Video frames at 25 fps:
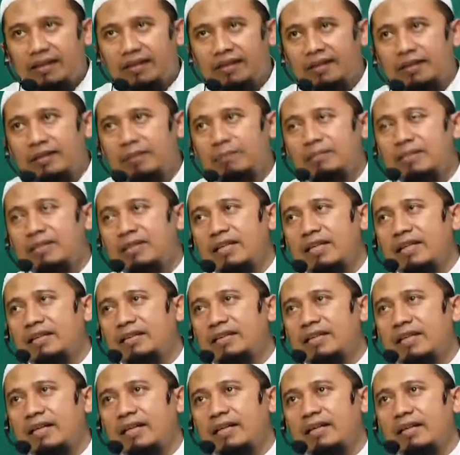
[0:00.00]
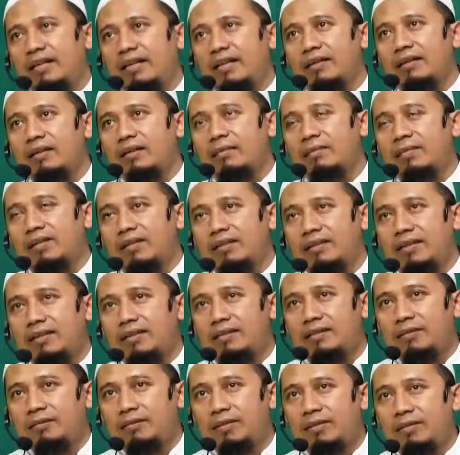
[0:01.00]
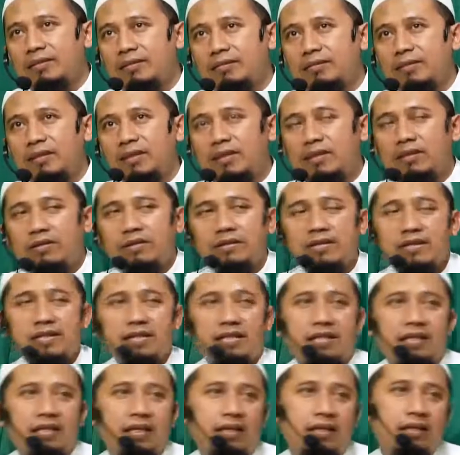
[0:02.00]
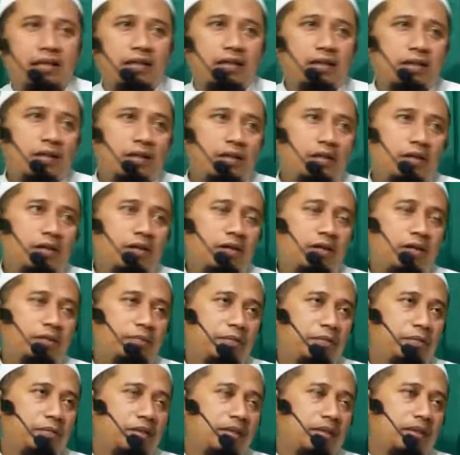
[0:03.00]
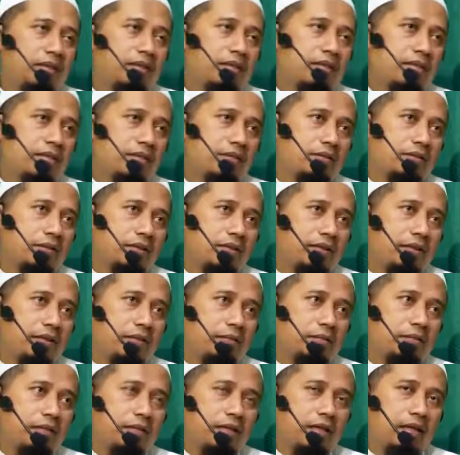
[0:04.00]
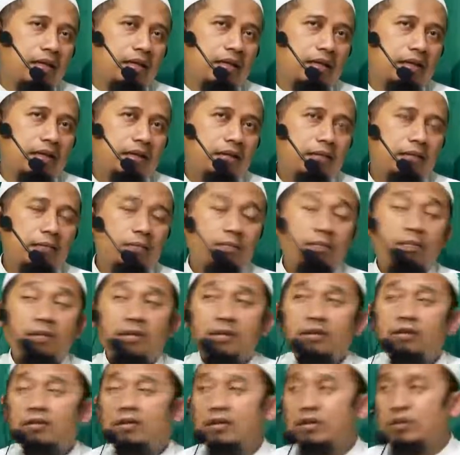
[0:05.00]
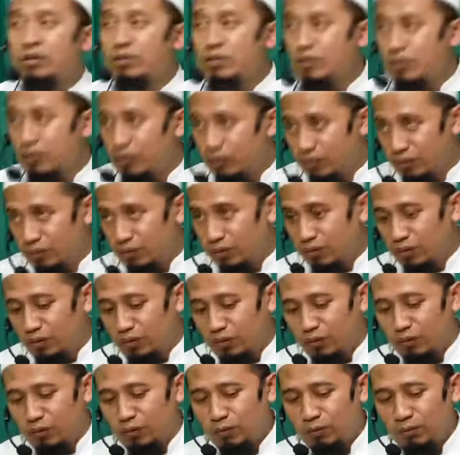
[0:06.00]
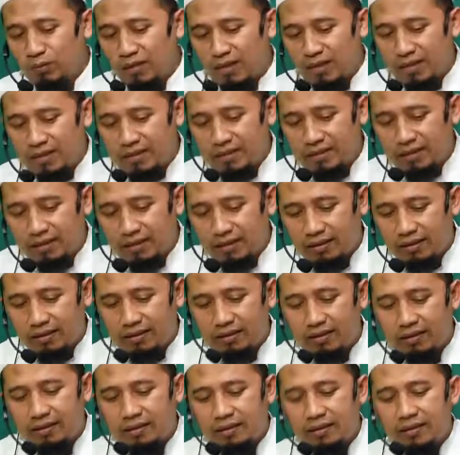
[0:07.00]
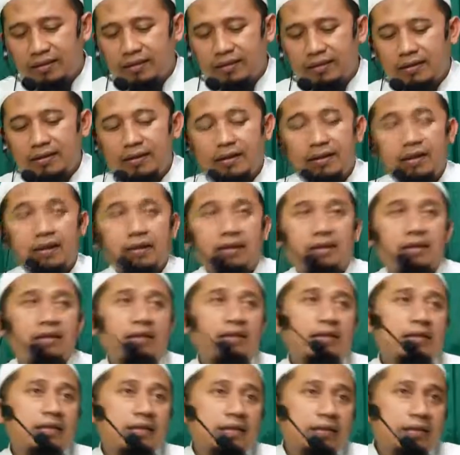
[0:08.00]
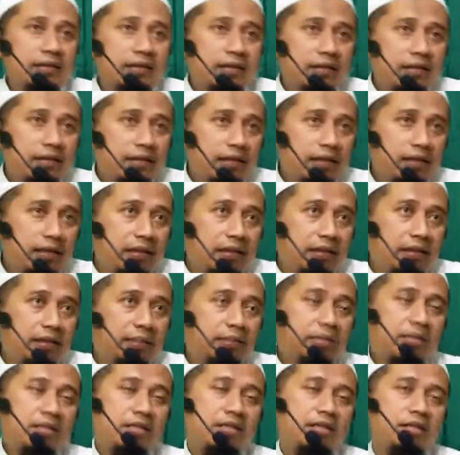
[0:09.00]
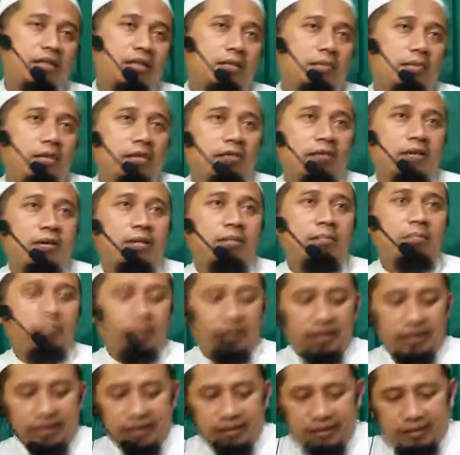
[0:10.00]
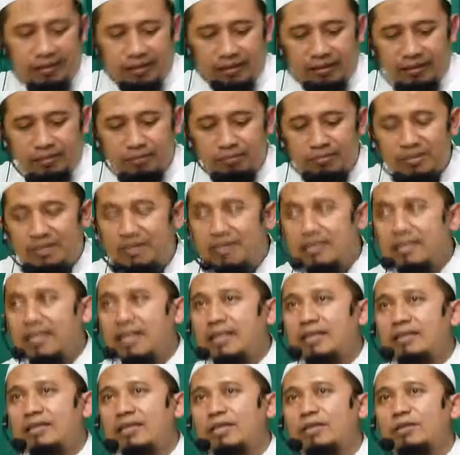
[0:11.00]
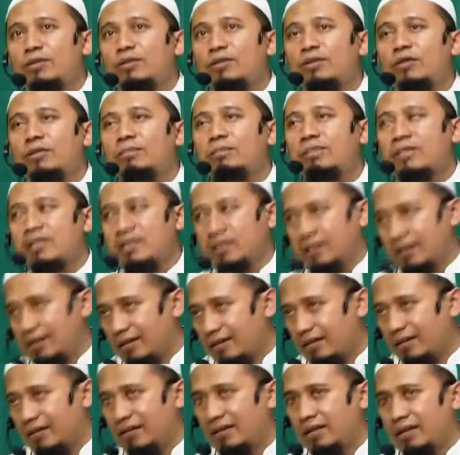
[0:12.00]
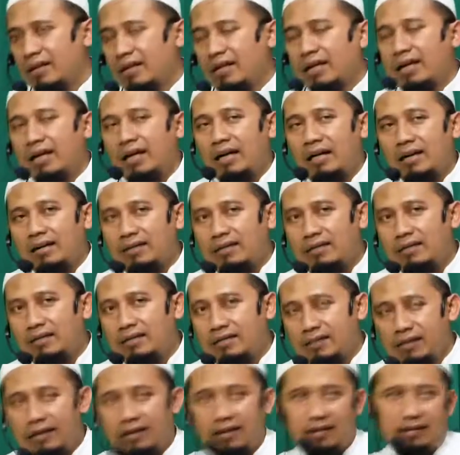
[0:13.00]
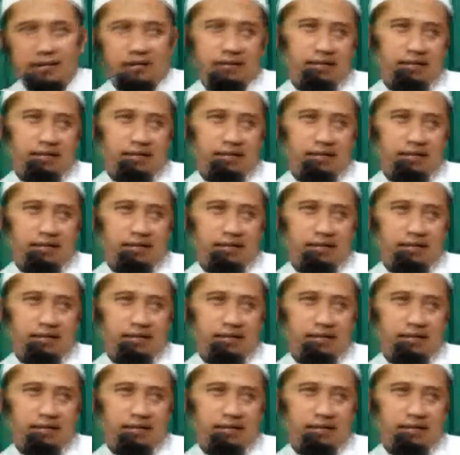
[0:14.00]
kelebihan yang Allah berikan kepada beliau sehingga oleh pemerintah Saudi Arabia beliau ditunjuk untuk mengajar ya di Masjid Nabawi bahkan menjadi guru besar akidah